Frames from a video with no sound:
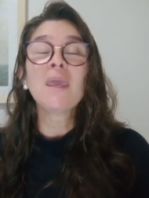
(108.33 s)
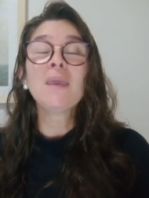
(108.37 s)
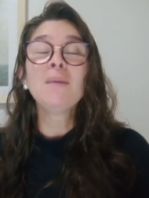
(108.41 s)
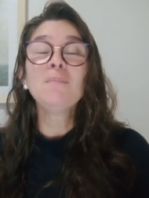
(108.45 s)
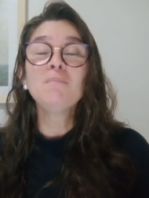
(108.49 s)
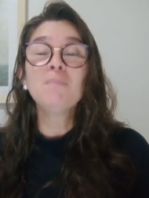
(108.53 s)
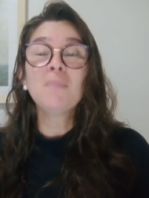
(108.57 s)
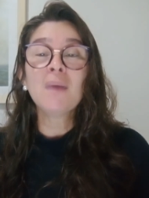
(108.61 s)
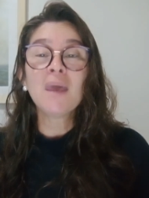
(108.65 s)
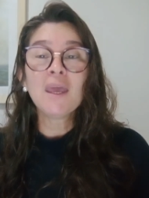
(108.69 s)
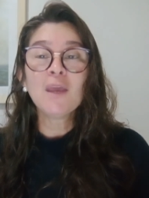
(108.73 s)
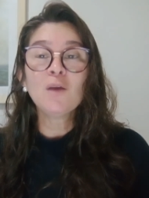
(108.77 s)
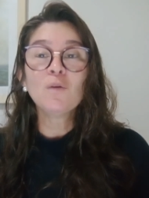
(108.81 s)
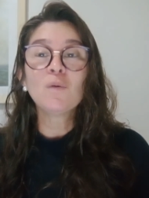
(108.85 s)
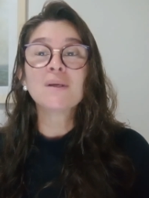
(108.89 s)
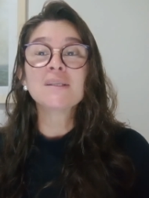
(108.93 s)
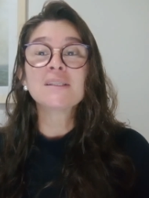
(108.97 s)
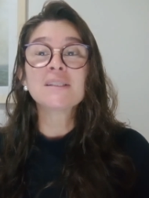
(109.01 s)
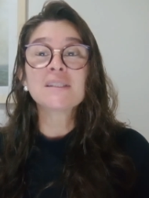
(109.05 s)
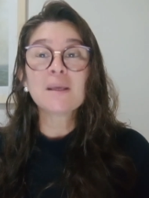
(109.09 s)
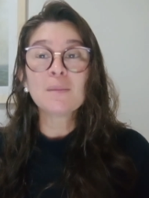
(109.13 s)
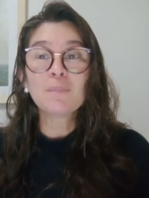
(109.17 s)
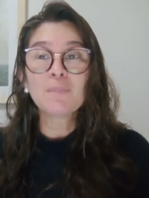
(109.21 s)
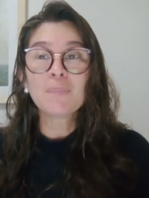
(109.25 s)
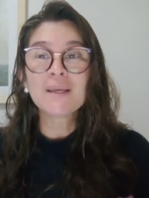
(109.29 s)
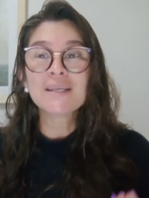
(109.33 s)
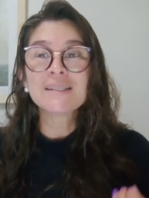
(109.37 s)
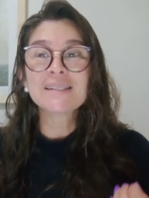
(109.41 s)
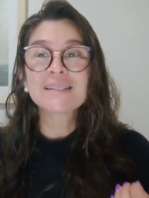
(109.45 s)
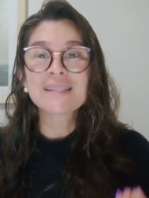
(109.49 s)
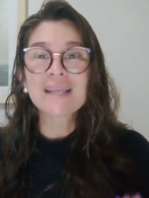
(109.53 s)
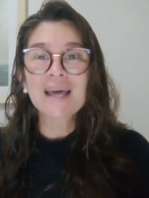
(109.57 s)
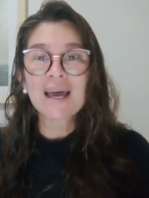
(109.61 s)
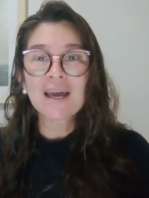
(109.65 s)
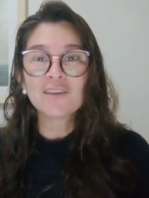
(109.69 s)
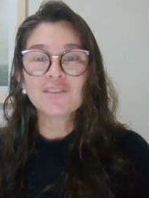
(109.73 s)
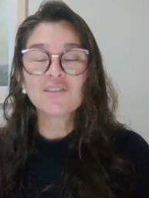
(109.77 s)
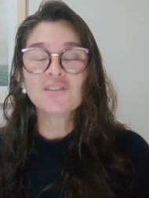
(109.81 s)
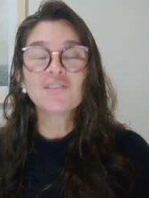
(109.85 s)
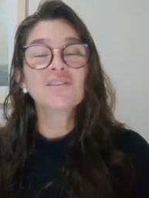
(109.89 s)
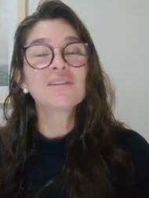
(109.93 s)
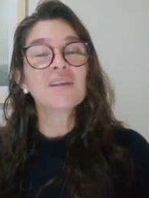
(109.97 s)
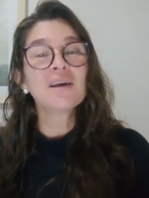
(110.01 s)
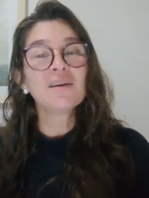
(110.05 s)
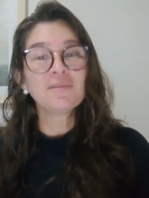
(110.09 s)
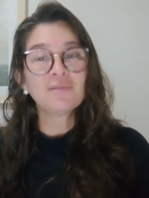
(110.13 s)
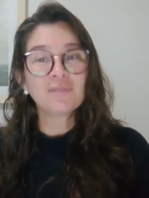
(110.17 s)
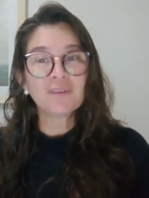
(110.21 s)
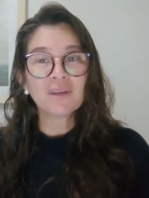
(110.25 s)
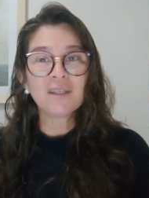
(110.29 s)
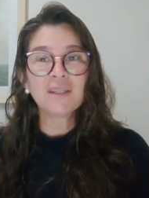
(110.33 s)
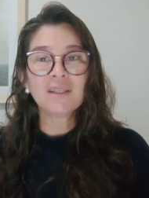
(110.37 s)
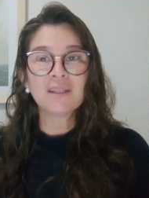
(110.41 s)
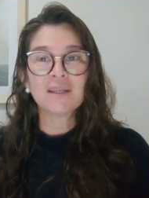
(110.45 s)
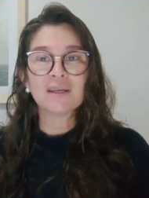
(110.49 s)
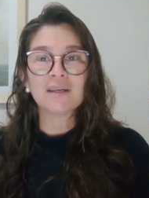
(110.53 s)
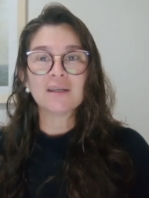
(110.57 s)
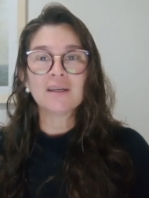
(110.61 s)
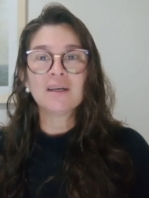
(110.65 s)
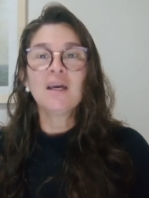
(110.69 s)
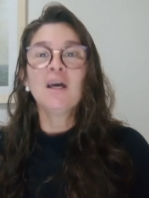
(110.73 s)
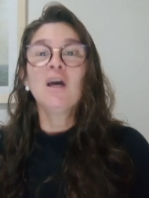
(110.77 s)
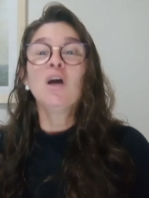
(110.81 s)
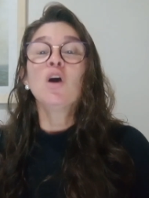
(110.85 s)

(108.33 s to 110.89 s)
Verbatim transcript: em meio às tempestades da vida,